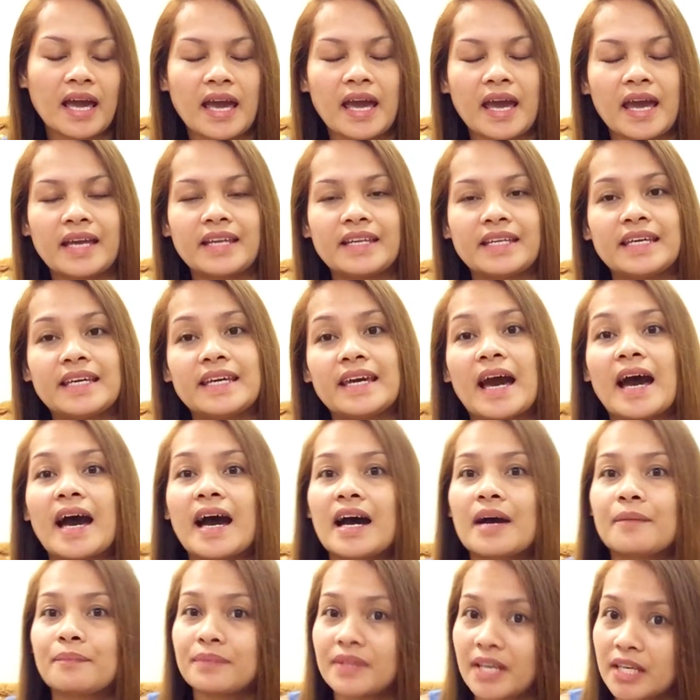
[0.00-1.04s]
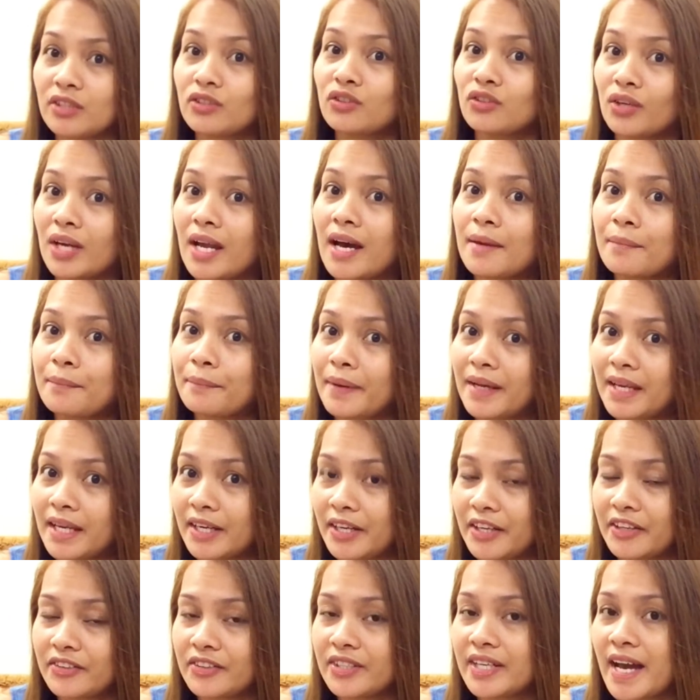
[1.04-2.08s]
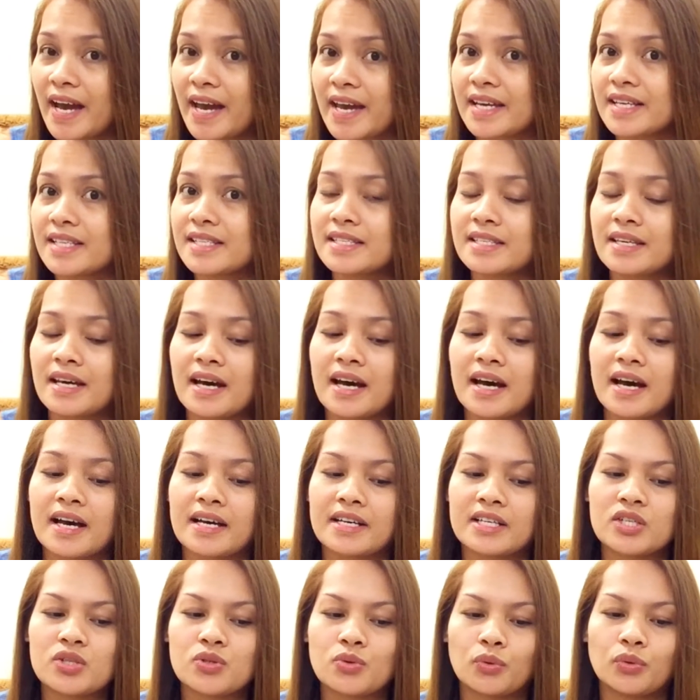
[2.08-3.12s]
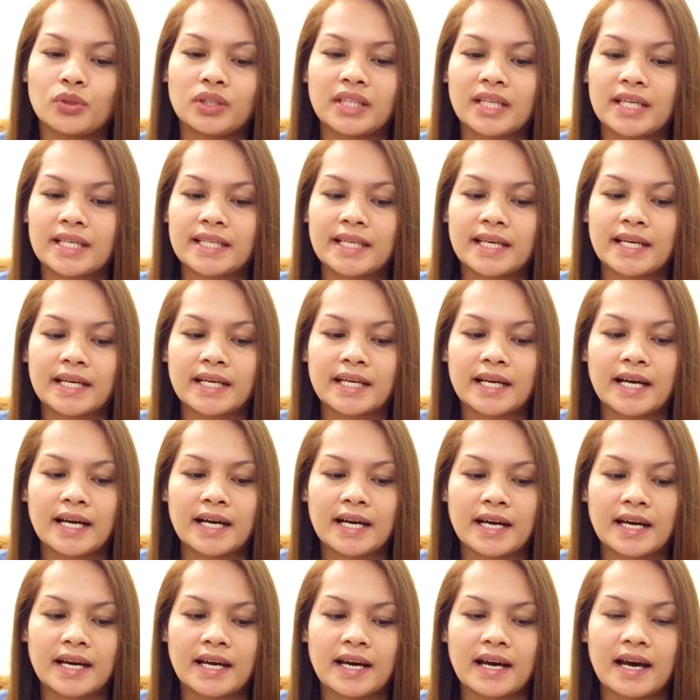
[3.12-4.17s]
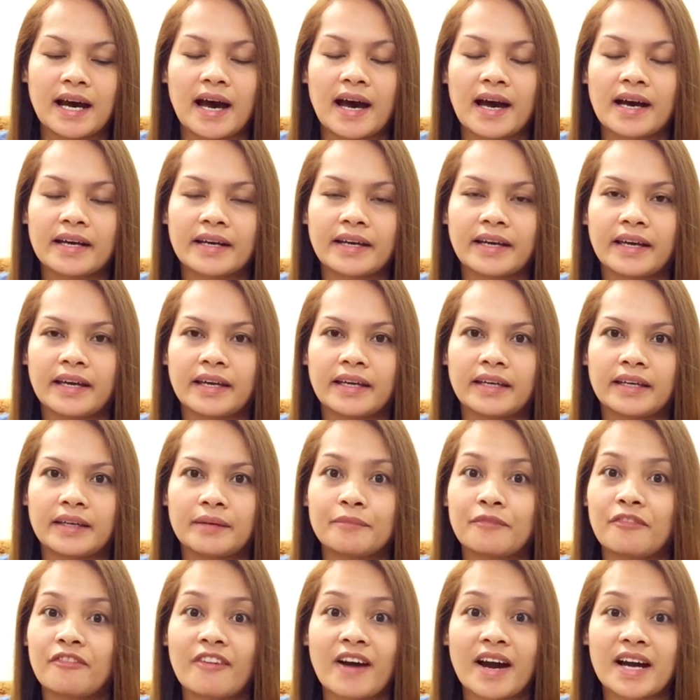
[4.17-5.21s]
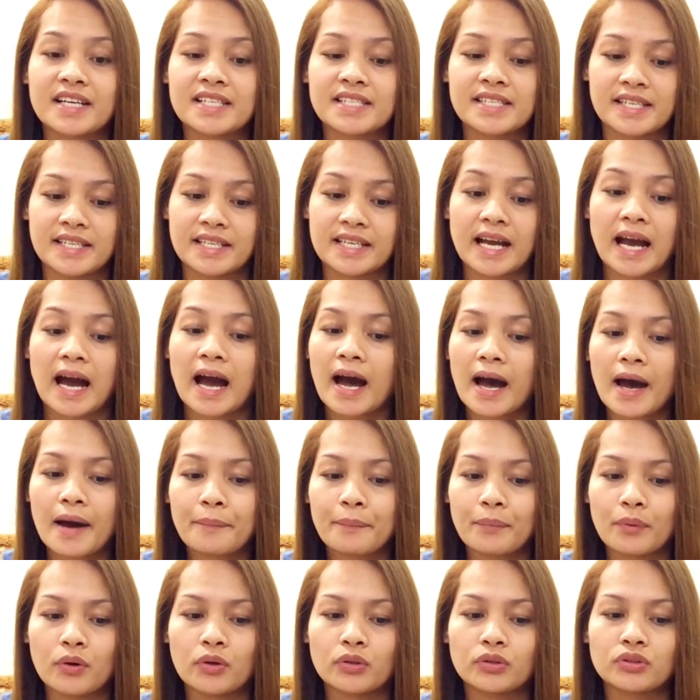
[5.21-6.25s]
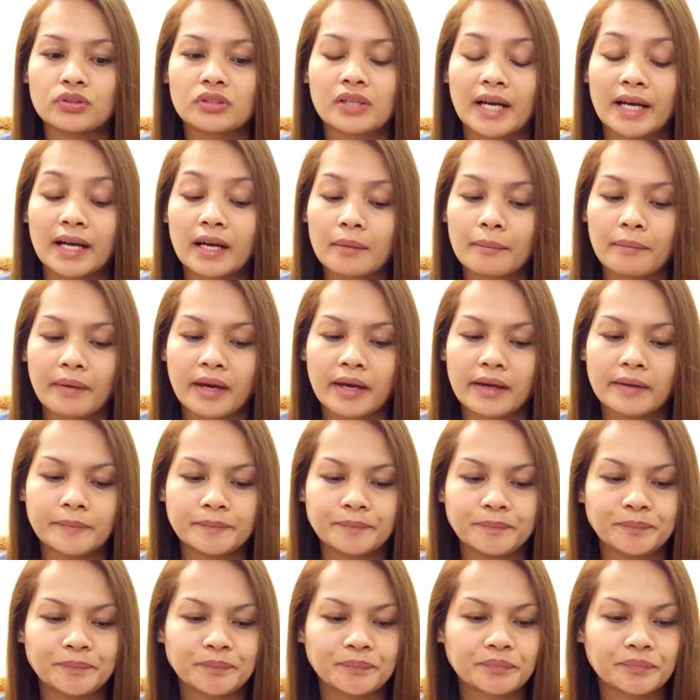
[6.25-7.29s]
And i-update ko lang pala kayo guys sa resulta ng uh, aking vaccine kahapon, kagabi.